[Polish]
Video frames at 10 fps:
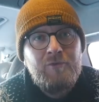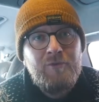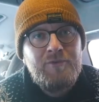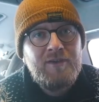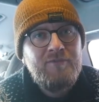
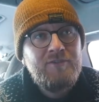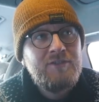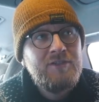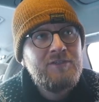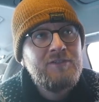ludziom ciekawe
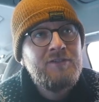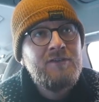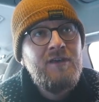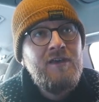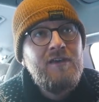rzeczy,
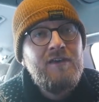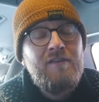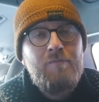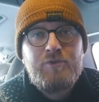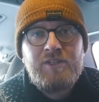e,
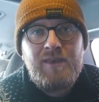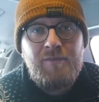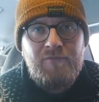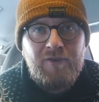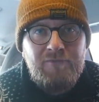
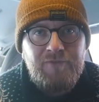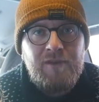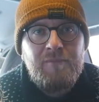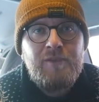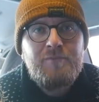sprzedajemy swoje
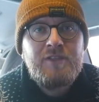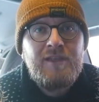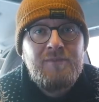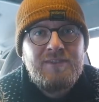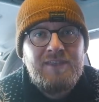filmy,
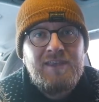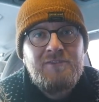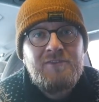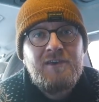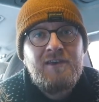sprzedajemy
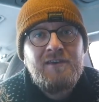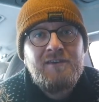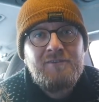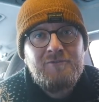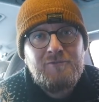
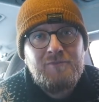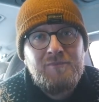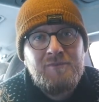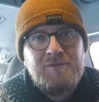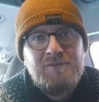zdjęcia,
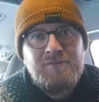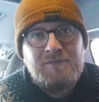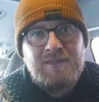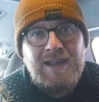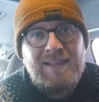robimy
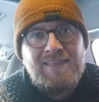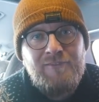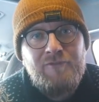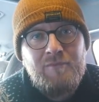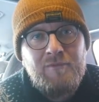relacje
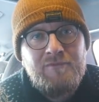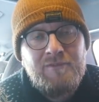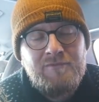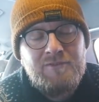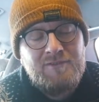
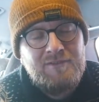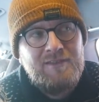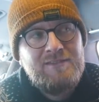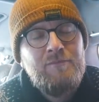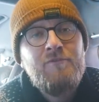filmowe właśnie
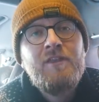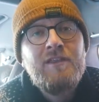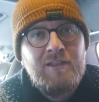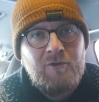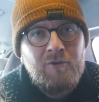na
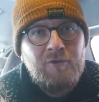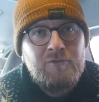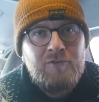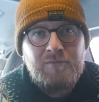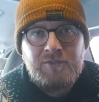zamówienie dla
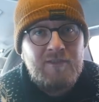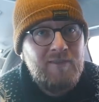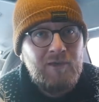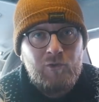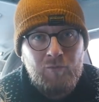kogoś, na przykład z
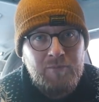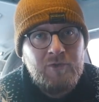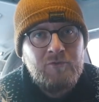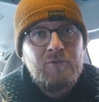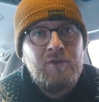jakiegoś obiektu,
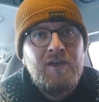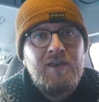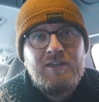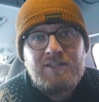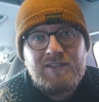obiektu
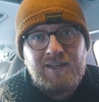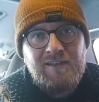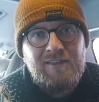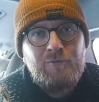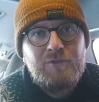czy
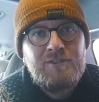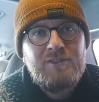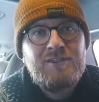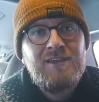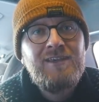atrakcji
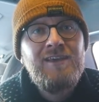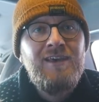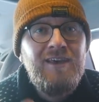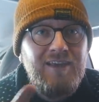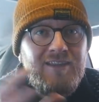turystycznej
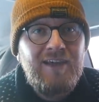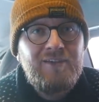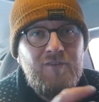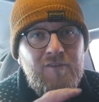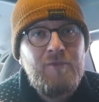i tak
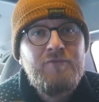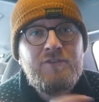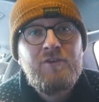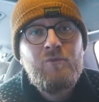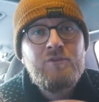to sobie
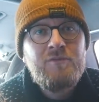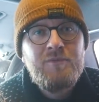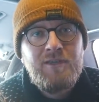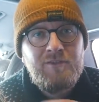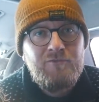wszystko
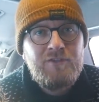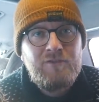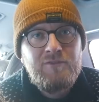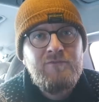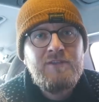łączymy, tak to
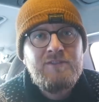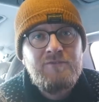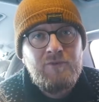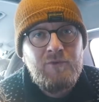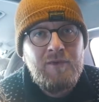wszystko
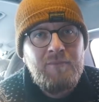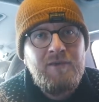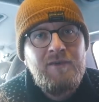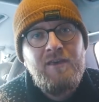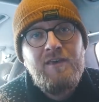
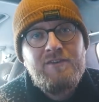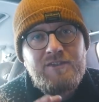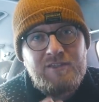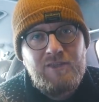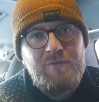dywersyfikujemy, że
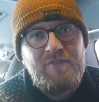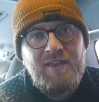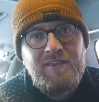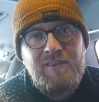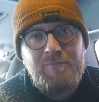jesteśmy w
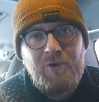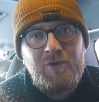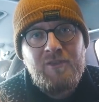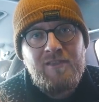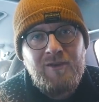stanie się
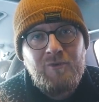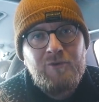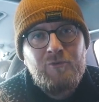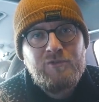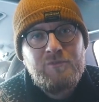spokojnie cały
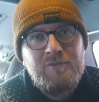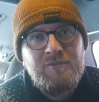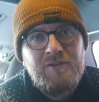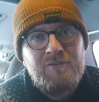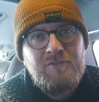rok
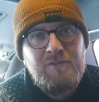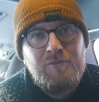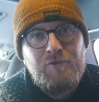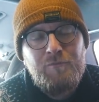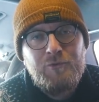utrzymywać i
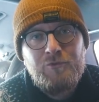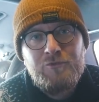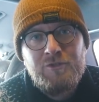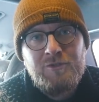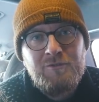być w
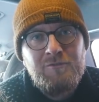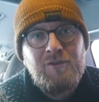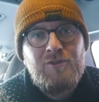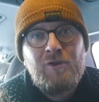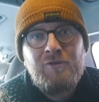podróży
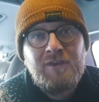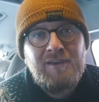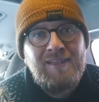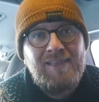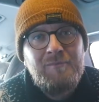gdziekolwiek
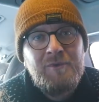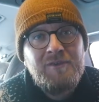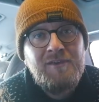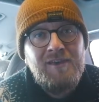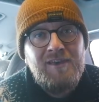
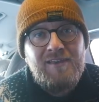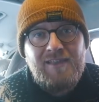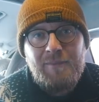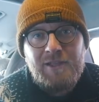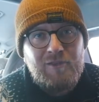chcemy.
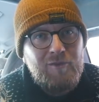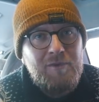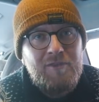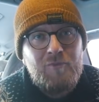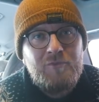Sami dla siebie
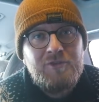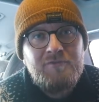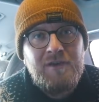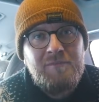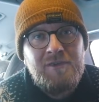jesteśmy
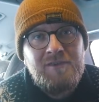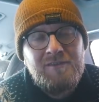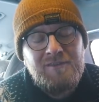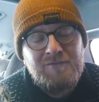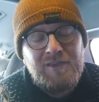
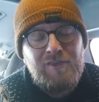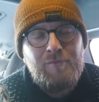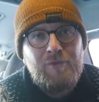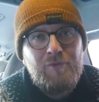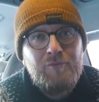szefami i w taki
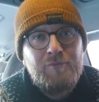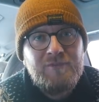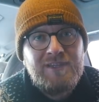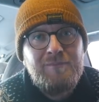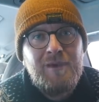sposób
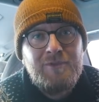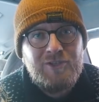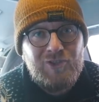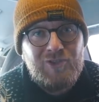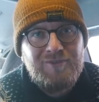zarabiamy
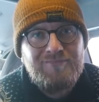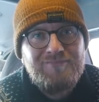na życie.